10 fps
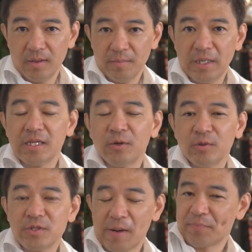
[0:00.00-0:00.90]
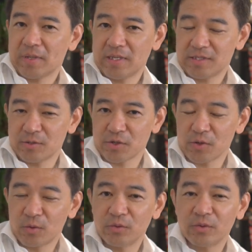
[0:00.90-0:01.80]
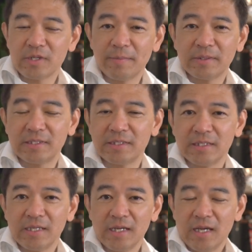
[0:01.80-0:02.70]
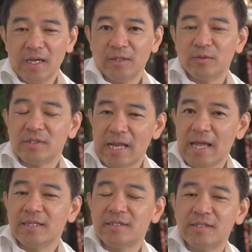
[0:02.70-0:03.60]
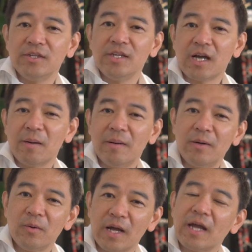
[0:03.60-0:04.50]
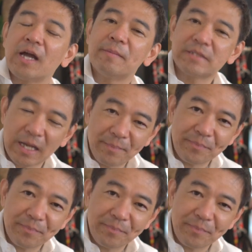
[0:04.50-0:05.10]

皆さんこんにちは、司法書士の近藤でございます。ですね、ついにカバンを買い替えました。